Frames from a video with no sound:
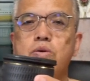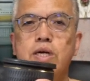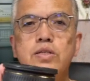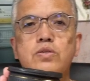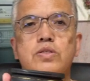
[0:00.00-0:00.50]

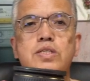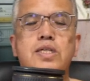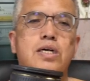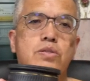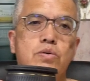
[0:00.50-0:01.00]
レンズ自
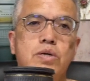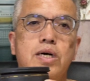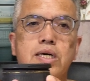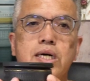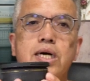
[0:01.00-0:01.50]
体の
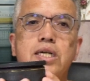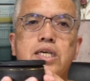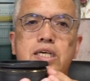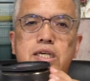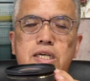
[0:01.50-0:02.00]
裏側
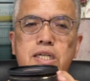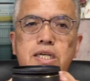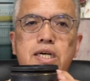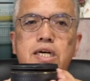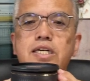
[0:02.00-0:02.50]
に値
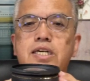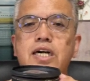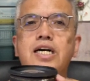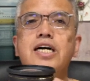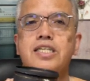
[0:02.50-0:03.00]
段が
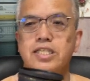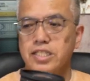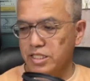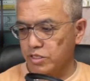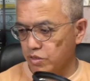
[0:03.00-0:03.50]
ハイだっ
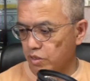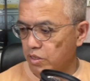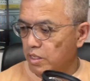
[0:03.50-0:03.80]
たんですよ。